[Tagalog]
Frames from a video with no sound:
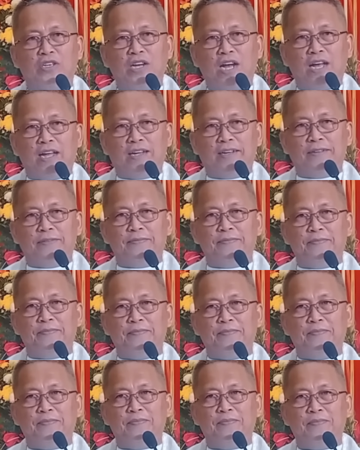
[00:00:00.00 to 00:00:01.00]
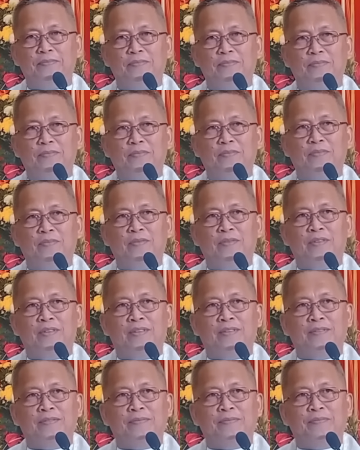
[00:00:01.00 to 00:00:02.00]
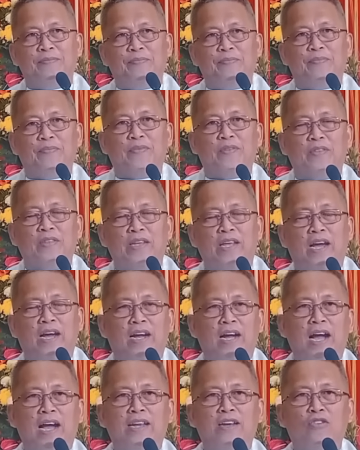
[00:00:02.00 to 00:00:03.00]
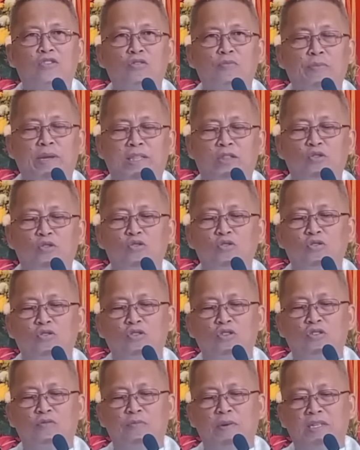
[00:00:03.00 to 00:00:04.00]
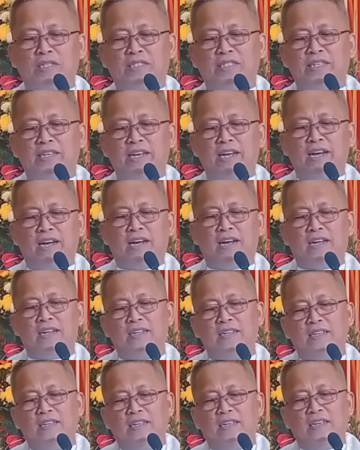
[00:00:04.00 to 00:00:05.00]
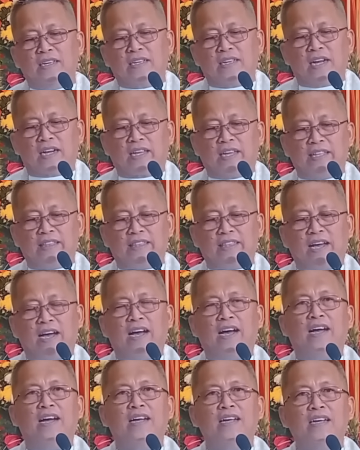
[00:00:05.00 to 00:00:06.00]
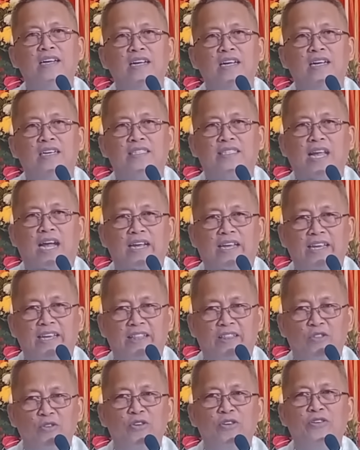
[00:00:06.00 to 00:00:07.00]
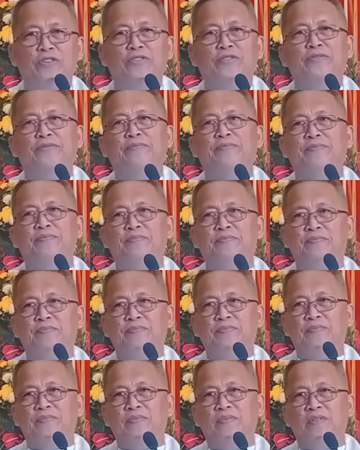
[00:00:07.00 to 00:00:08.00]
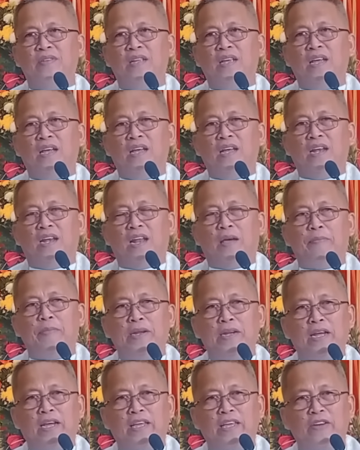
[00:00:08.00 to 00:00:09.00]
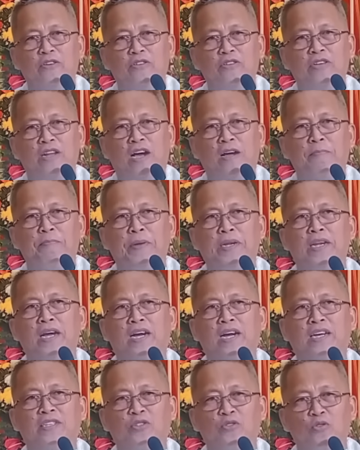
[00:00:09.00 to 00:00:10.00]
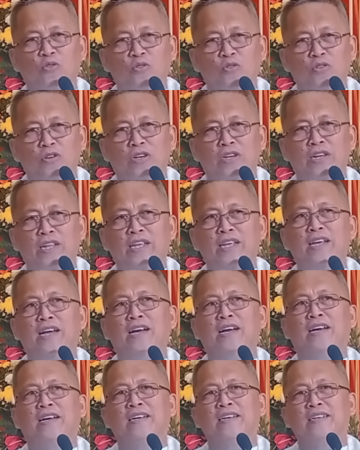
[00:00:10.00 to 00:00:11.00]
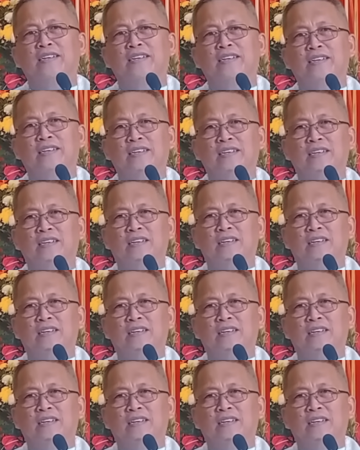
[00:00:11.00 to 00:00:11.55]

Kusga. Motuo. Nya nganong mitugot man siya nga kita sakiton. Labi na gyud ang pinakasuod niya